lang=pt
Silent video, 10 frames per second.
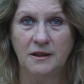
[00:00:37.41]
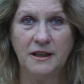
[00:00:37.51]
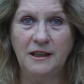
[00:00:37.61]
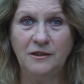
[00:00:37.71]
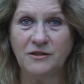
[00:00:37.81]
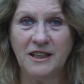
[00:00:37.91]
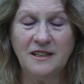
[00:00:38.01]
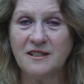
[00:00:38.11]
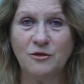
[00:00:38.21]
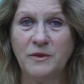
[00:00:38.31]
Ele não
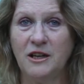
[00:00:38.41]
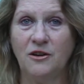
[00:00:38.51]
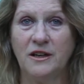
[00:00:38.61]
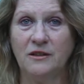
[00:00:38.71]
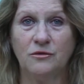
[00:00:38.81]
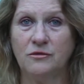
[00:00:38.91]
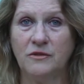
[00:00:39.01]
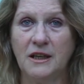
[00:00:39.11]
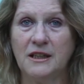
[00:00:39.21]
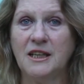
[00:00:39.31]
tem que ser o melhor em
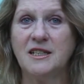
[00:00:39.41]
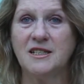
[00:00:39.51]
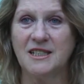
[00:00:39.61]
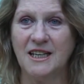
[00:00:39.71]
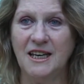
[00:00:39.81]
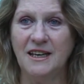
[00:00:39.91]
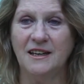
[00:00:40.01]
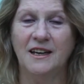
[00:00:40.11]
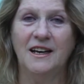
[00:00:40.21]
tudo, ele tem que ser